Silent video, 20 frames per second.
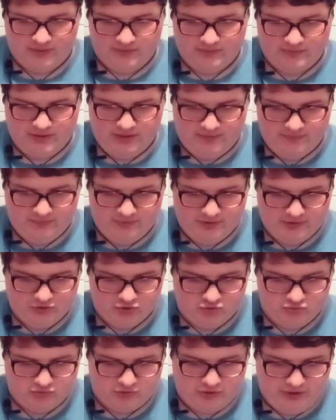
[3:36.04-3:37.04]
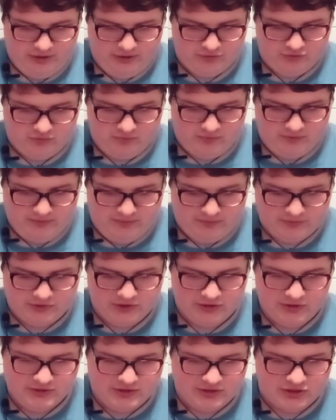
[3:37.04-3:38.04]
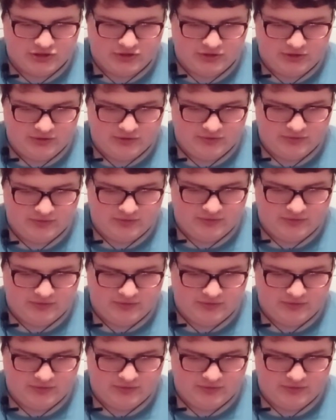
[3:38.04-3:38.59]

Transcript: Да, были шутки, которые мне вообще не зашли.